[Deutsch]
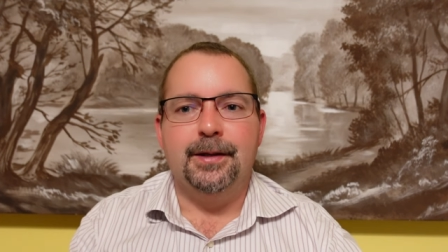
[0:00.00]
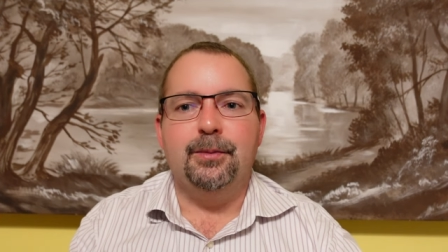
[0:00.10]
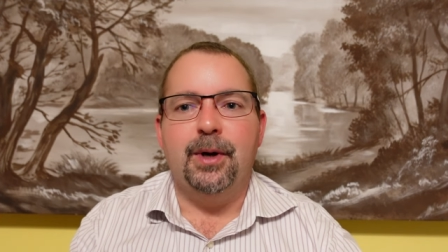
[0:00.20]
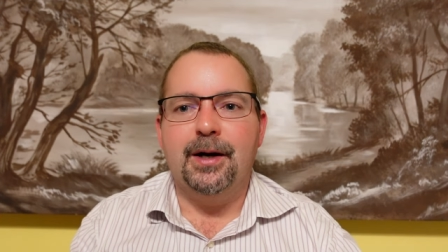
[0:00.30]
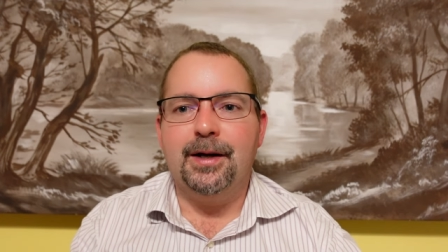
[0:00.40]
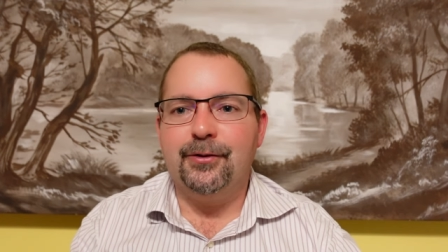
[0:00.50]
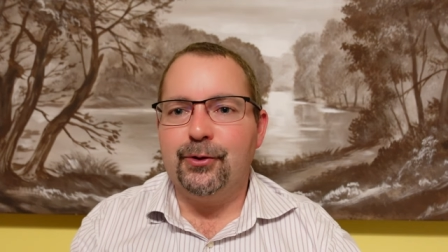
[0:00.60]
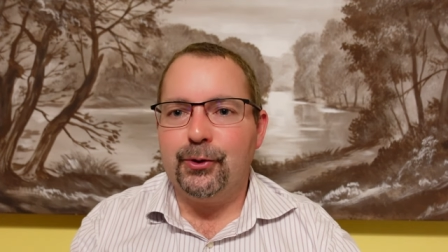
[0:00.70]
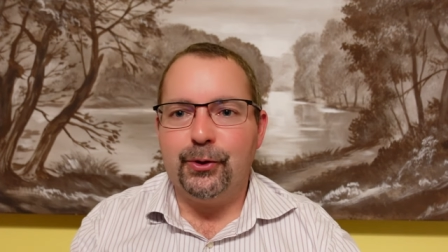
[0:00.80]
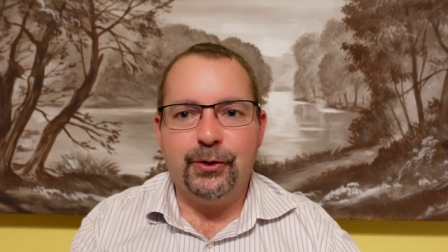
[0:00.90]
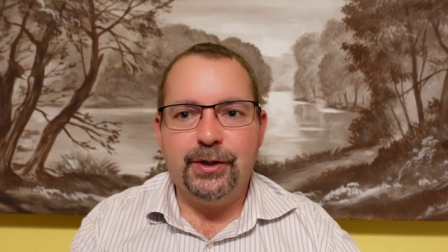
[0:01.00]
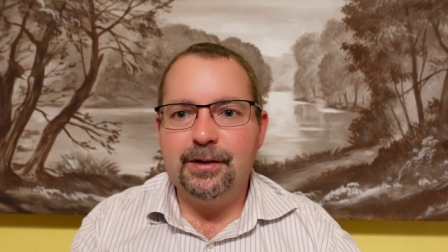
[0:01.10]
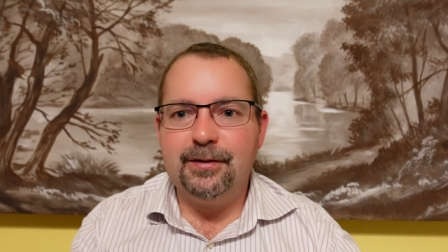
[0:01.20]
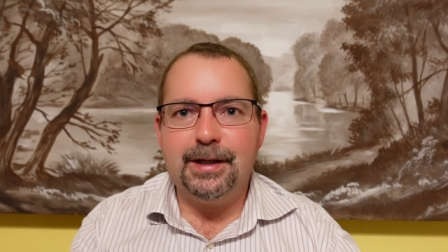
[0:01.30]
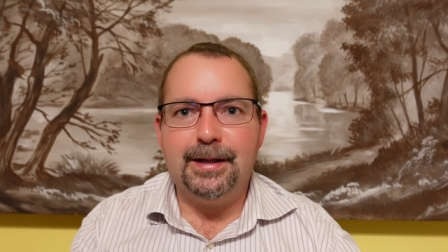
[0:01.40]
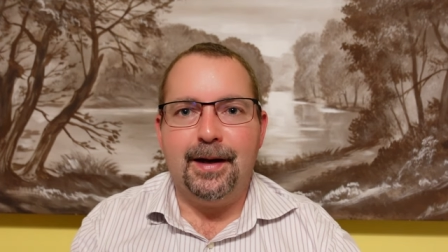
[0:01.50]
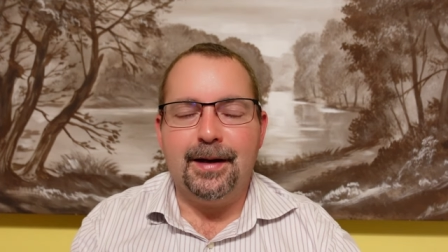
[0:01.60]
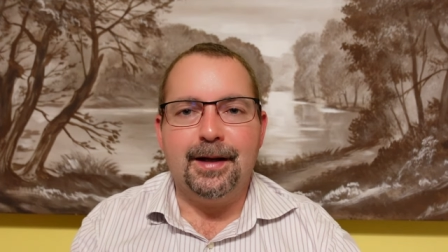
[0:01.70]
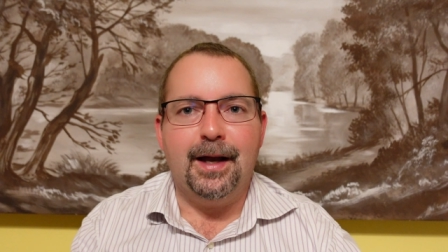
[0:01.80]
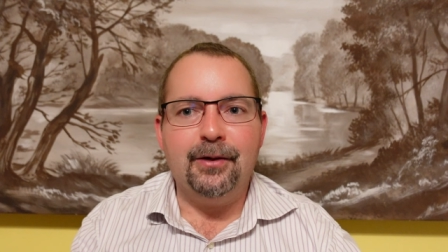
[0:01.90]
Die machen also irrsinnig
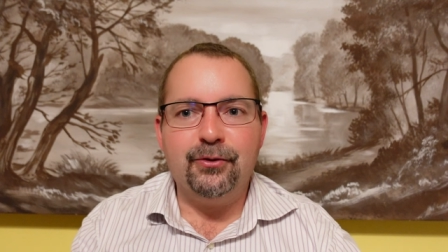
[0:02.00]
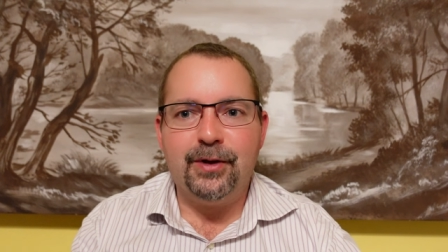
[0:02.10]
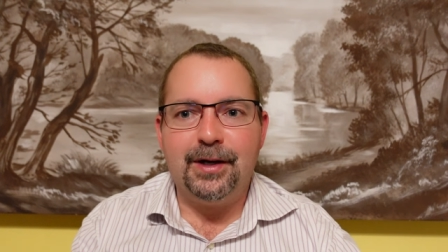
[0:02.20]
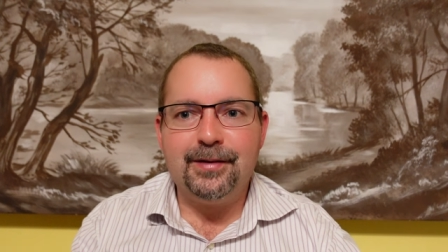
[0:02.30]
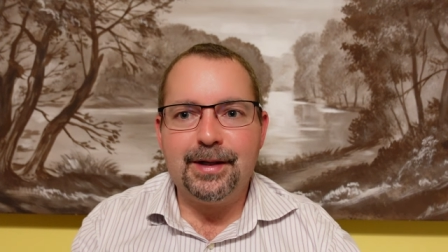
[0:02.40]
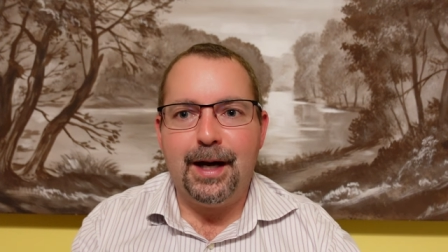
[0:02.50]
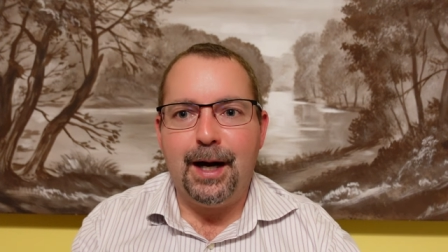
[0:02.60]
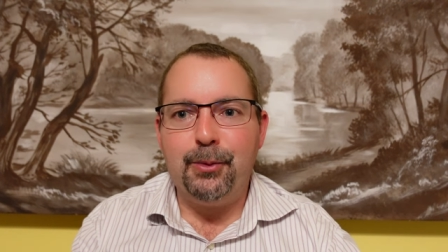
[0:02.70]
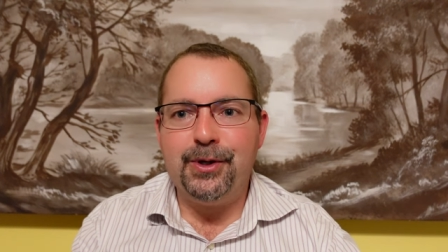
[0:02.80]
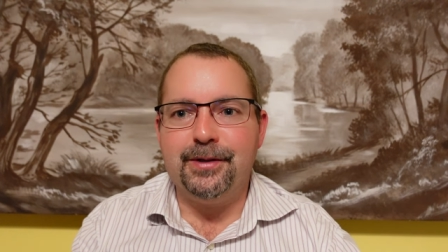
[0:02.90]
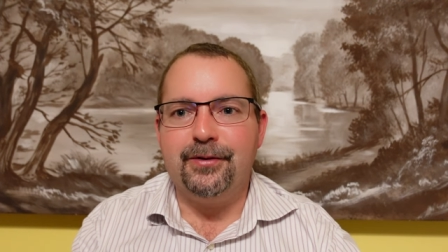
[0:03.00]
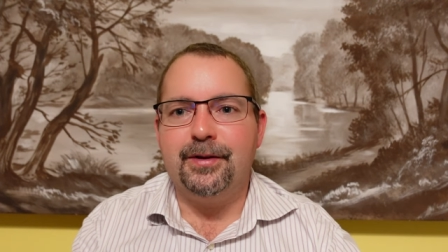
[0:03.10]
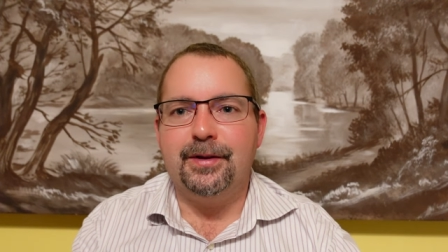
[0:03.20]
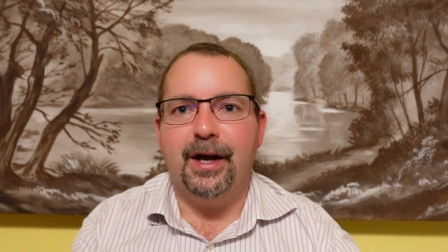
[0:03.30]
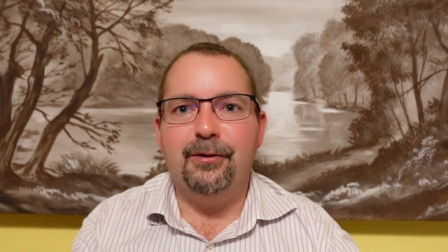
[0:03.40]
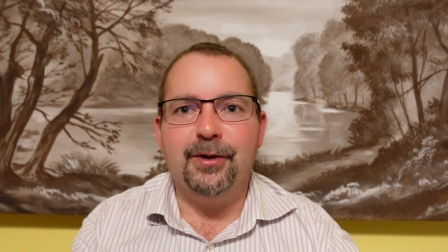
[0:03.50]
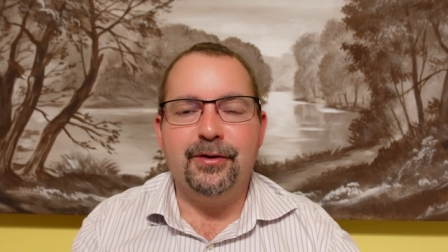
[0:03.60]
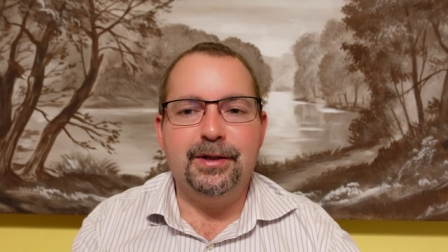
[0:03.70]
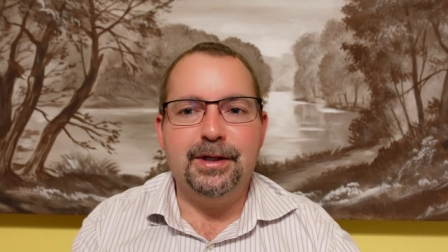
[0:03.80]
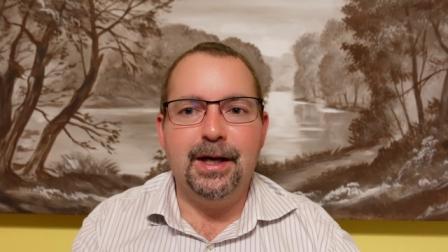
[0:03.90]
lange Glasfaserkabeln, das sind
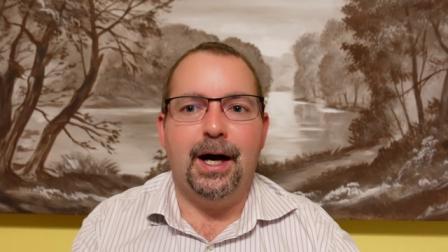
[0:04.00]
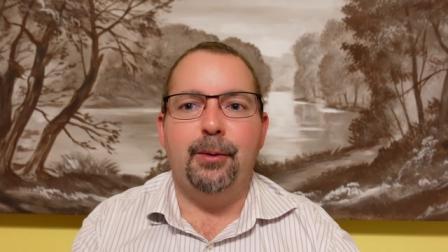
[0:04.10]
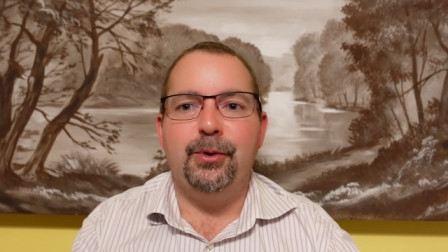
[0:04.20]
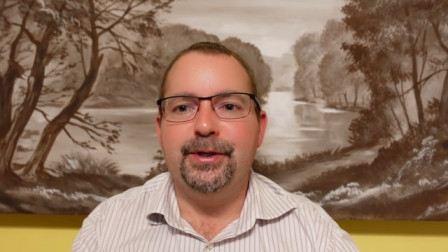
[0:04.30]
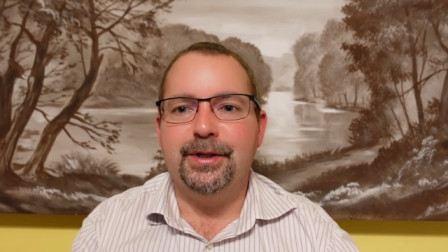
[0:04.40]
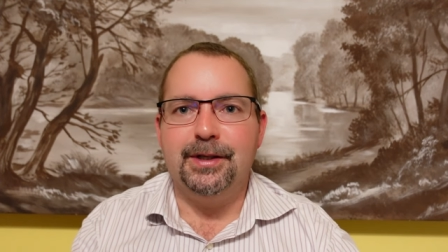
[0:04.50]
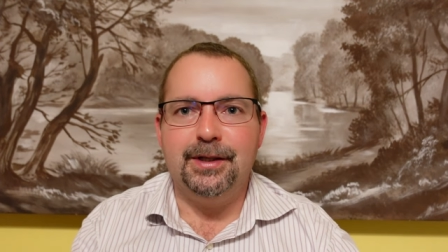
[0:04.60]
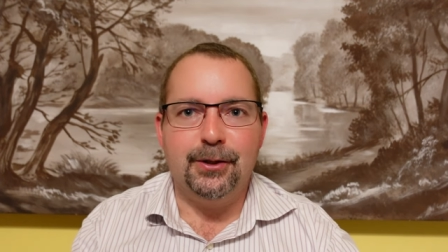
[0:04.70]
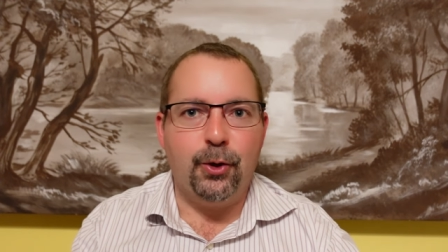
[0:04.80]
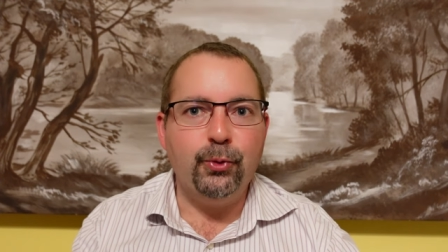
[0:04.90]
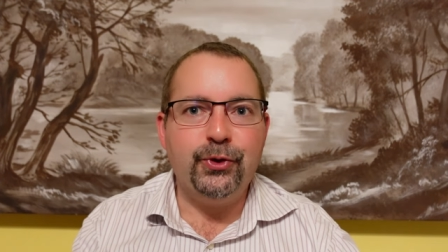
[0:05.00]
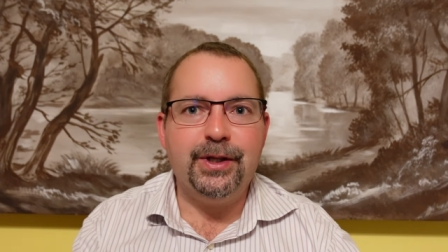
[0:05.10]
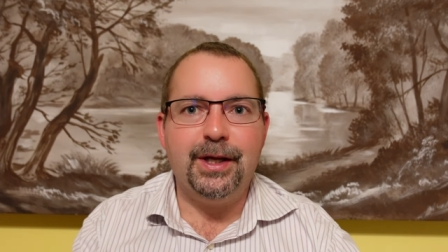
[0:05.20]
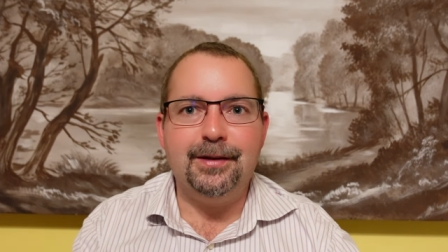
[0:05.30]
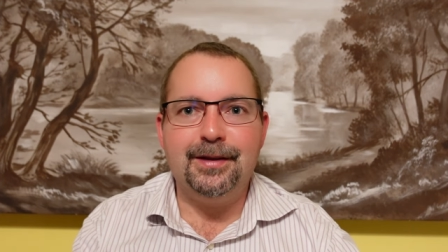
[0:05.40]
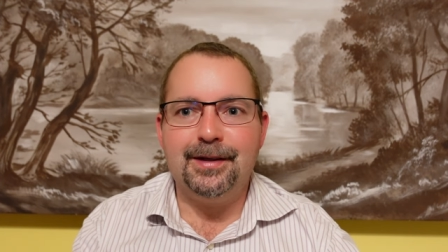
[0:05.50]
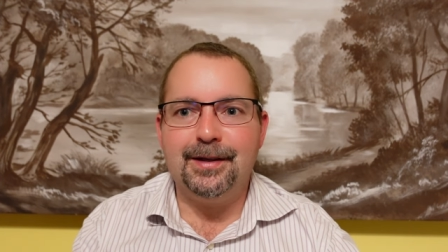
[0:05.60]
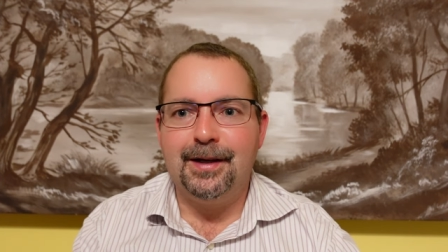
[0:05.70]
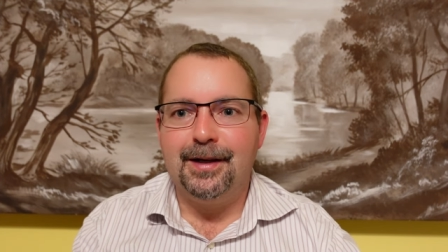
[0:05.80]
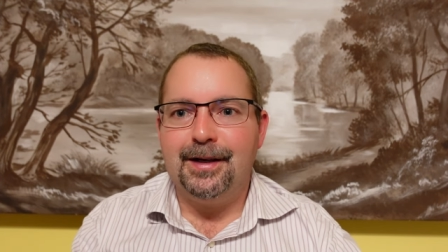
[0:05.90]
teilweise die Kabeln, die Kontinente,